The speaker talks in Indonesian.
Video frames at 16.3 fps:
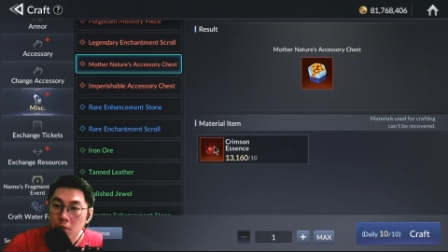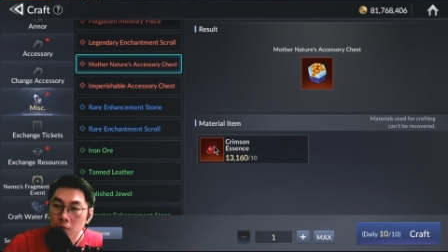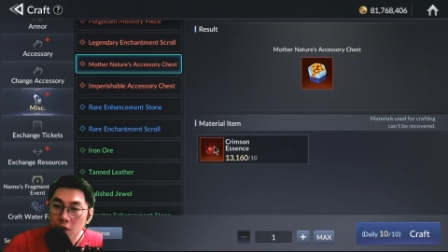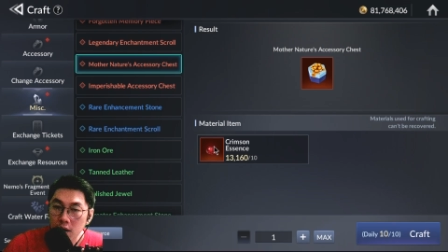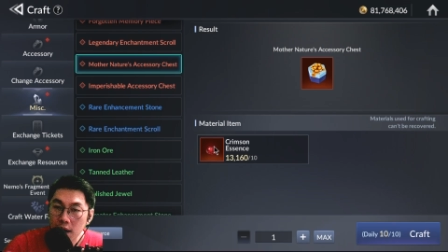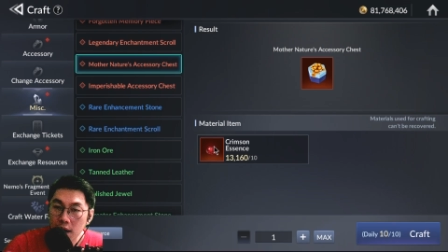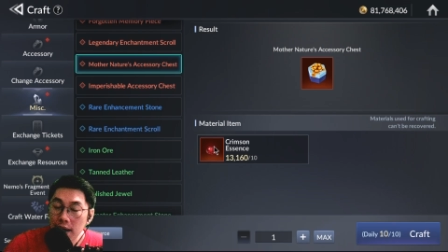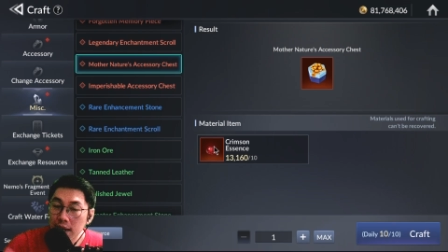
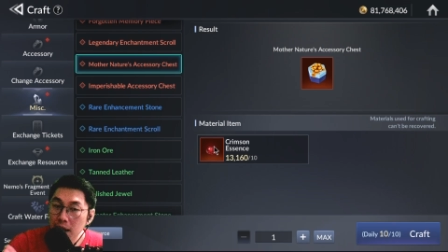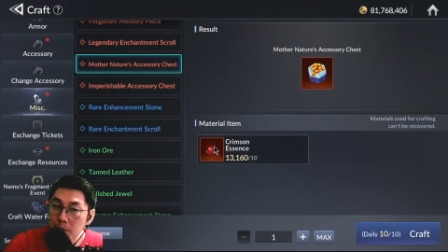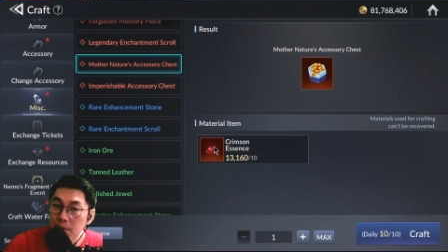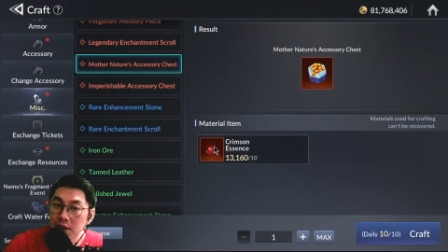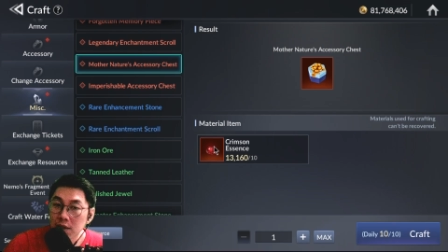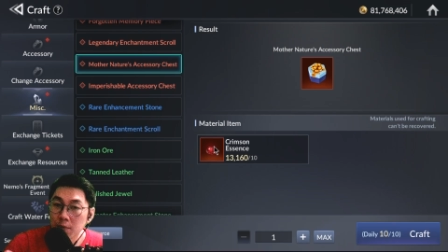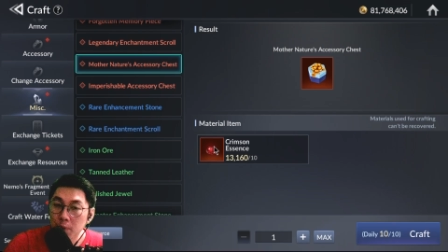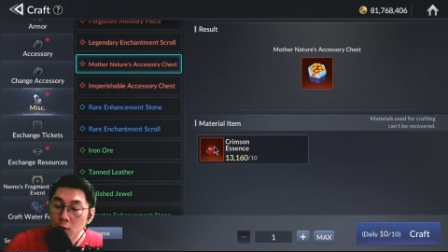uh, kalian
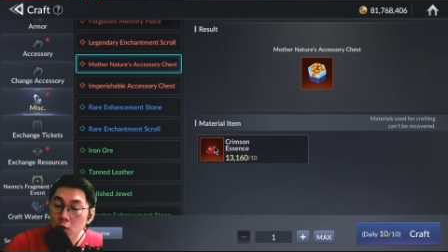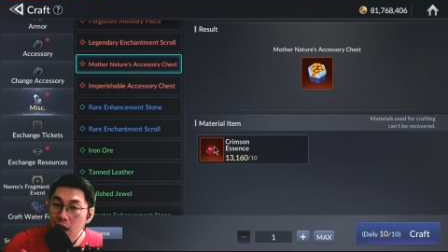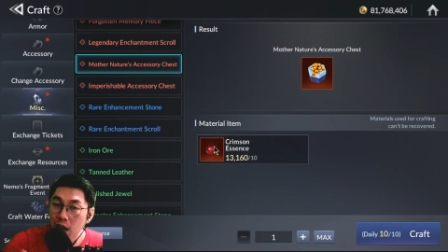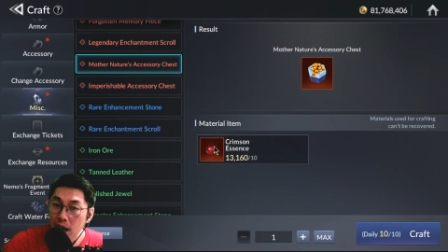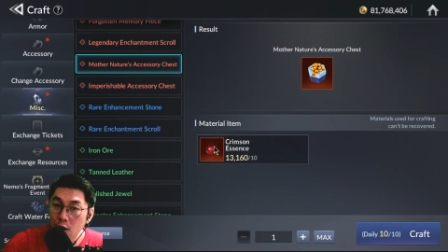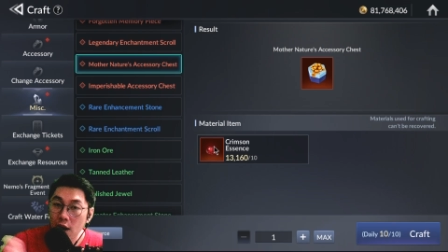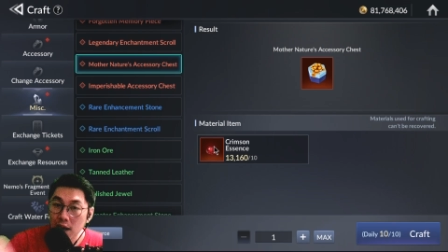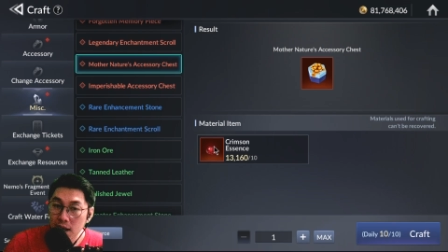masih perlu
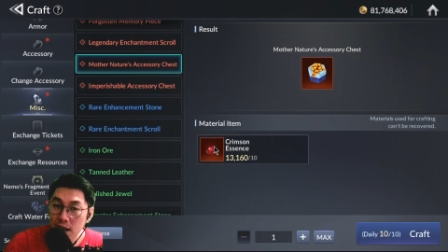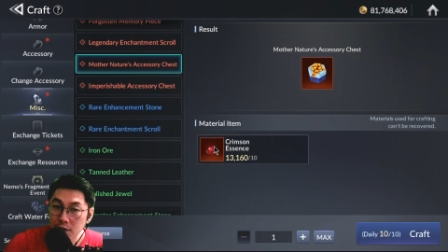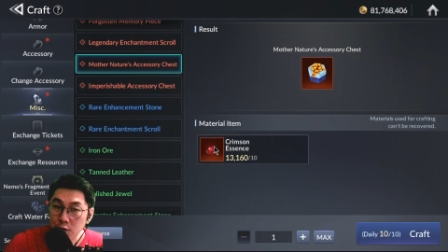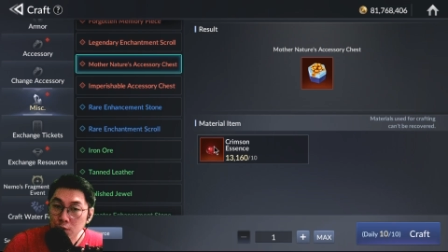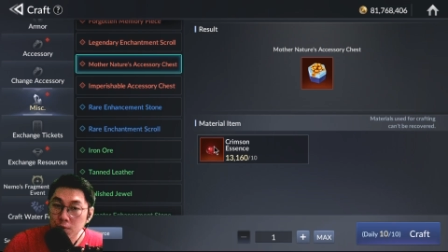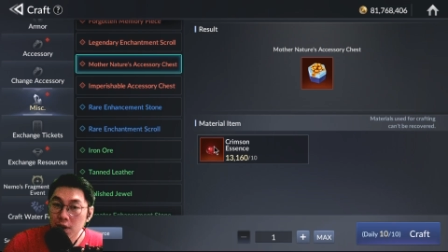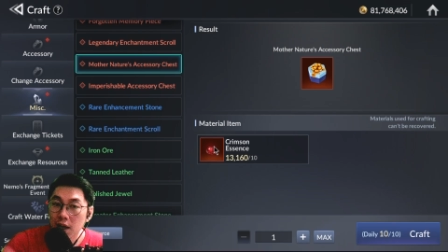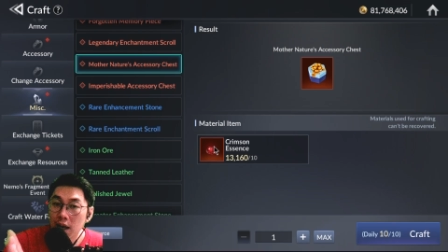kalau kalian
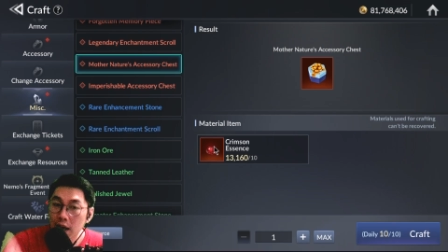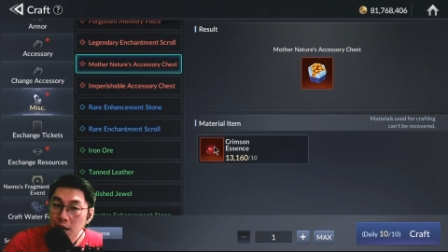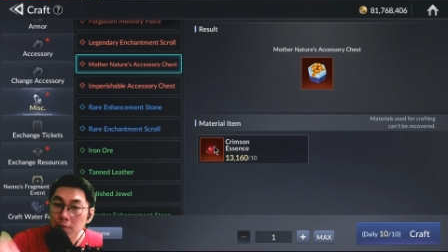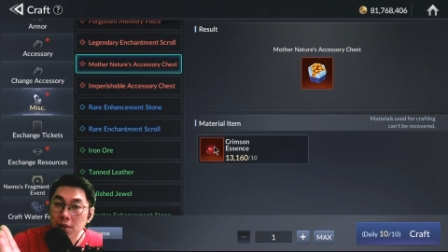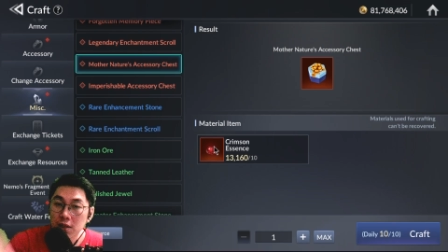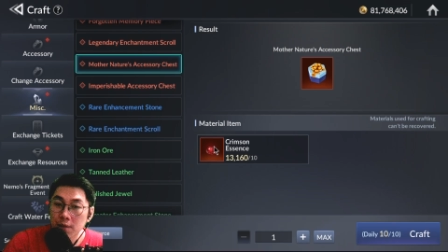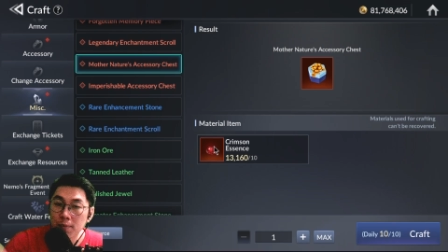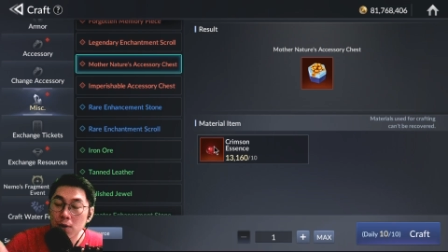newbie kalian
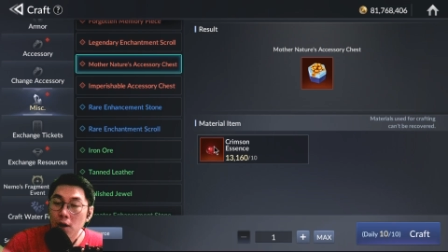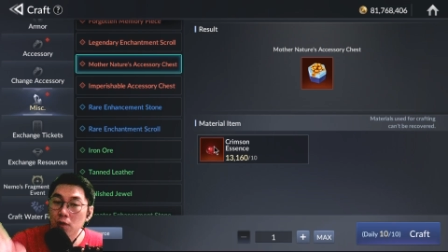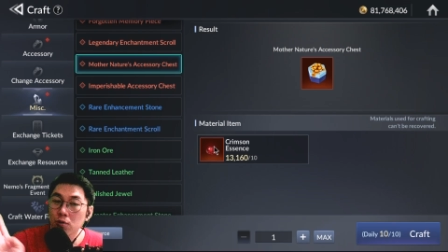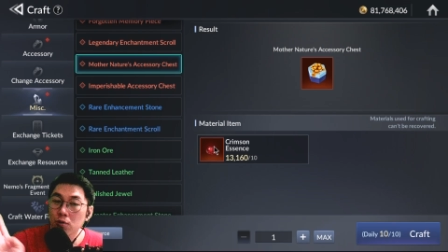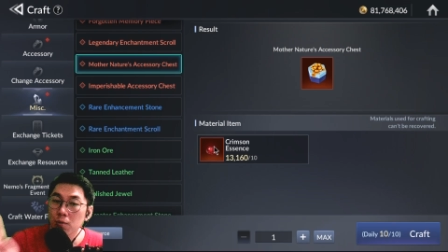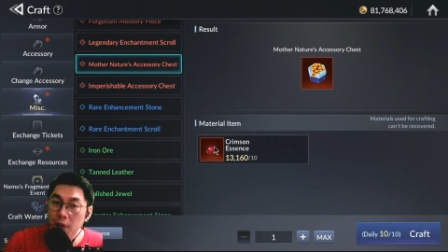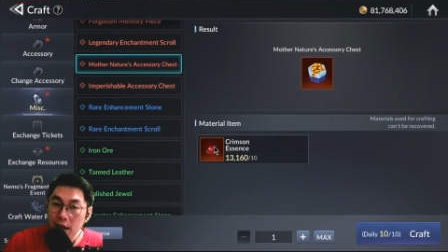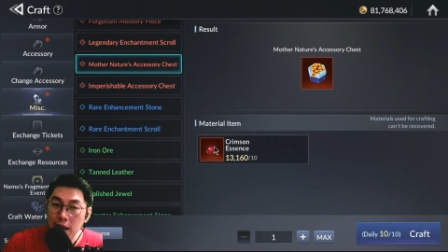masih perlu
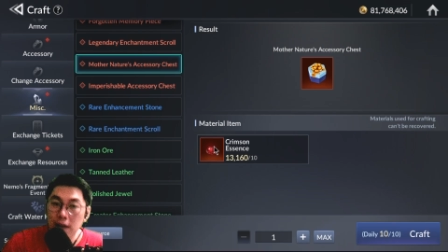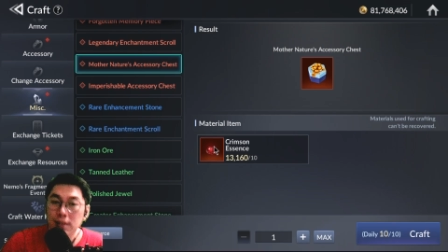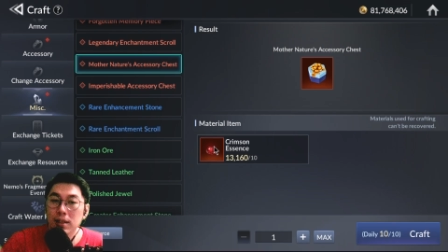equip merah.